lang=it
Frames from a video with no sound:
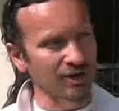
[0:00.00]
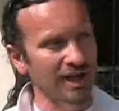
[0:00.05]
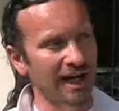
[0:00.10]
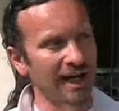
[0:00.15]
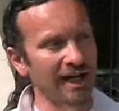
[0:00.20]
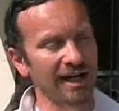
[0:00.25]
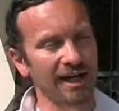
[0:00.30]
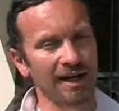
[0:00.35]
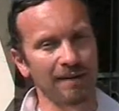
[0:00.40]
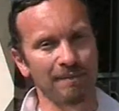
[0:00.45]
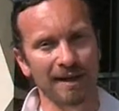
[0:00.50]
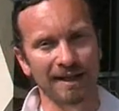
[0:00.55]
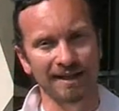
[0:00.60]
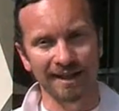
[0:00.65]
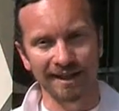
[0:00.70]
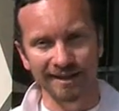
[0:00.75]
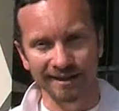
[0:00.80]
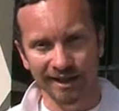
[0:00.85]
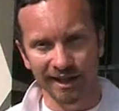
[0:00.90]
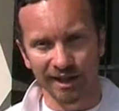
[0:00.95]
sale nella parte
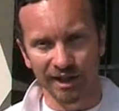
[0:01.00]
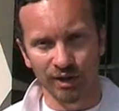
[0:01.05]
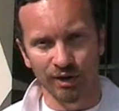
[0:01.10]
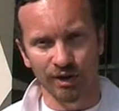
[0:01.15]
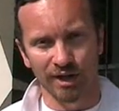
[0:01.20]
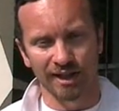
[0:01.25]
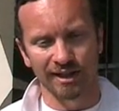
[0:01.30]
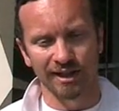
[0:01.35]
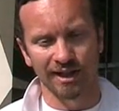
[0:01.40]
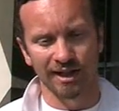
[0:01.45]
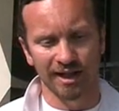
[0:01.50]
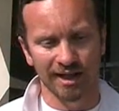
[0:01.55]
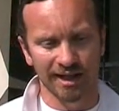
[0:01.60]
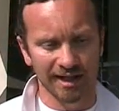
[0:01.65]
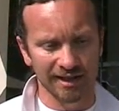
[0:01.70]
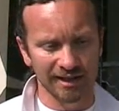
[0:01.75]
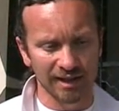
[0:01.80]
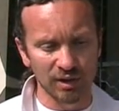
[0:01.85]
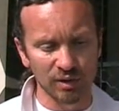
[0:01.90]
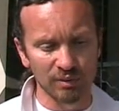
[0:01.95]
anteriore
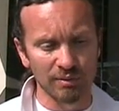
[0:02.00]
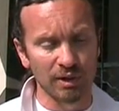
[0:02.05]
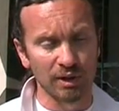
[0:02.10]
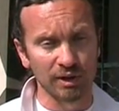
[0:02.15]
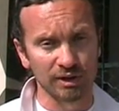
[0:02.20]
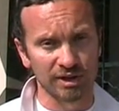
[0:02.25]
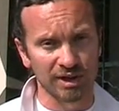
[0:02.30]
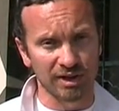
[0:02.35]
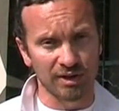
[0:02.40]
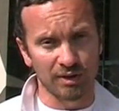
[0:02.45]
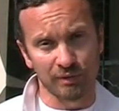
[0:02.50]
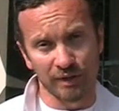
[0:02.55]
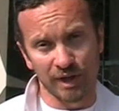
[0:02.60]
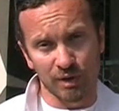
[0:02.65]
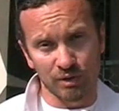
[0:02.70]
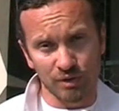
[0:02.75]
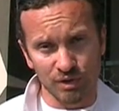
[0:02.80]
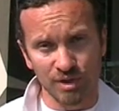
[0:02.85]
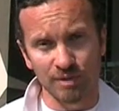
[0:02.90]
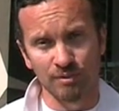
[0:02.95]
del, dell'U-Boat,
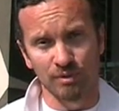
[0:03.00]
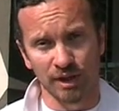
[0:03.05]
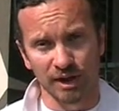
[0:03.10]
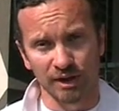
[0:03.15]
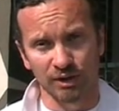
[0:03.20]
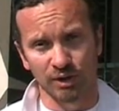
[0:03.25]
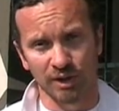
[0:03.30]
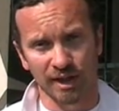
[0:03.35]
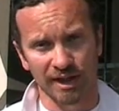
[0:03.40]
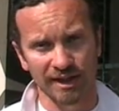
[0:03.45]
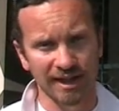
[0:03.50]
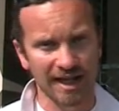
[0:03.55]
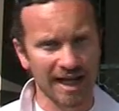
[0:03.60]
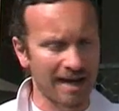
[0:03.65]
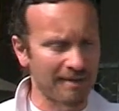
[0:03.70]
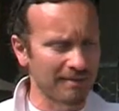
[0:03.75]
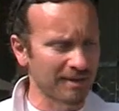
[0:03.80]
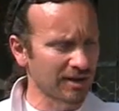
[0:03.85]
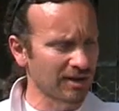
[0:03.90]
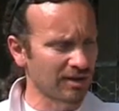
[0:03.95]
ovvero un simulatore
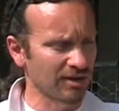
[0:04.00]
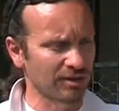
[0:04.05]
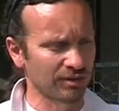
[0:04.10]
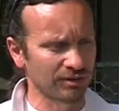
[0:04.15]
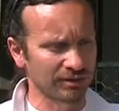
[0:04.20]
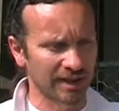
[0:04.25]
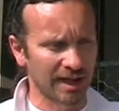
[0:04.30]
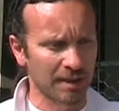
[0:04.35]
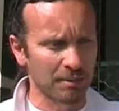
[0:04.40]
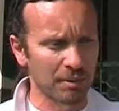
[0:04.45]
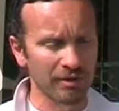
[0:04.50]
dinamico con tre